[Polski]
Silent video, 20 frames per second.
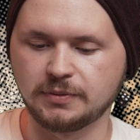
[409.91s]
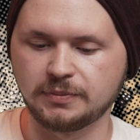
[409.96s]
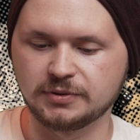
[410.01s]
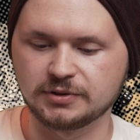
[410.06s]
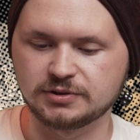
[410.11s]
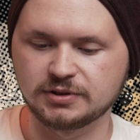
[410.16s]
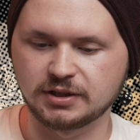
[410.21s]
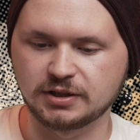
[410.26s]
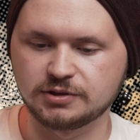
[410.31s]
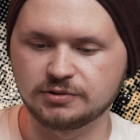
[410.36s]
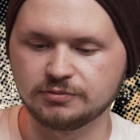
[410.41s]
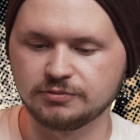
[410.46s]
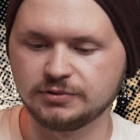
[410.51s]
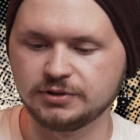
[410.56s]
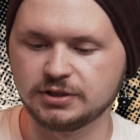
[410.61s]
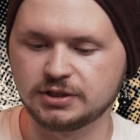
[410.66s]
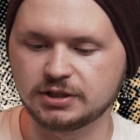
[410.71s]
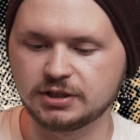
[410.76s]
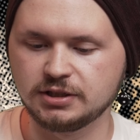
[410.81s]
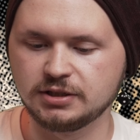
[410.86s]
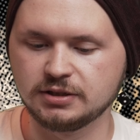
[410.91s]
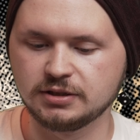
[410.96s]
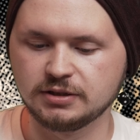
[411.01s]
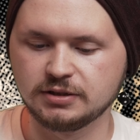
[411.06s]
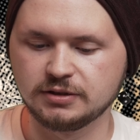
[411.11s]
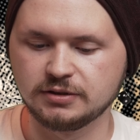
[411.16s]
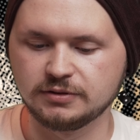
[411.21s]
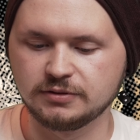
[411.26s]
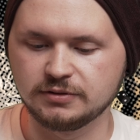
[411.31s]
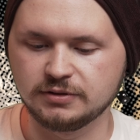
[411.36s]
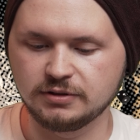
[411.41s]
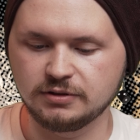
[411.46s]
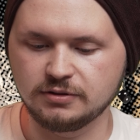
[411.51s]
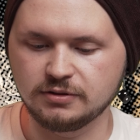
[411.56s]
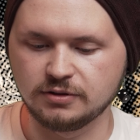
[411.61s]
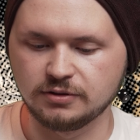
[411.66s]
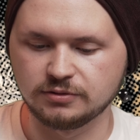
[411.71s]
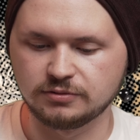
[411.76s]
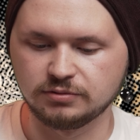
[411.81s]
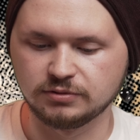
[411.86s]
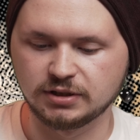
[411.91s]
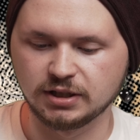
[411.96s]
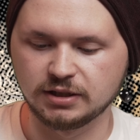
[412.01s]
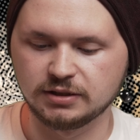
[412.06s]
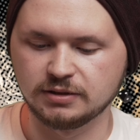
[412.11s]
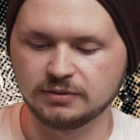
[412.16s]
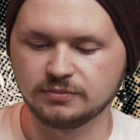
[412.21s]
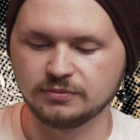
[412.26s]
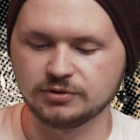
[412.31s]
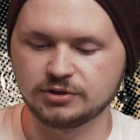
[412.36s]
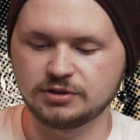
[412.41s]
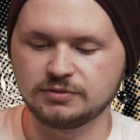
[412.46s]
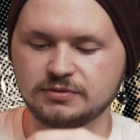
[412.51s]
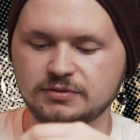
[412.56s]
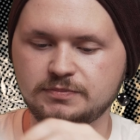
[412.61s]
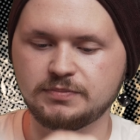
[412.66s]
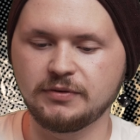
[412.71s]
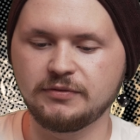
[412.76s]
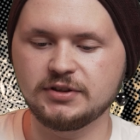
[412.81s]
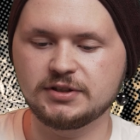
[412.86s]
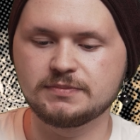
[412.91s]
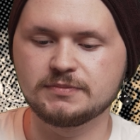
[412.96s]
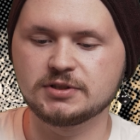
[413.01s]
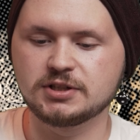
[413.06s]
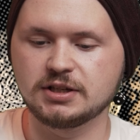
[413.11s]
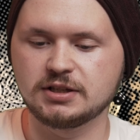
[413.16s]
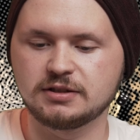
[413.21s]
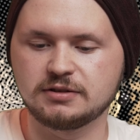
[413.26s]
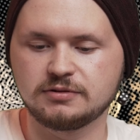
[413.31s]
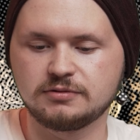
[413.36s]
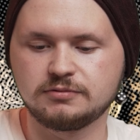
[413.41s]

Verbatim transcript: po prostu jakieś uliczki. O, tutaj, może, powiedzmy, że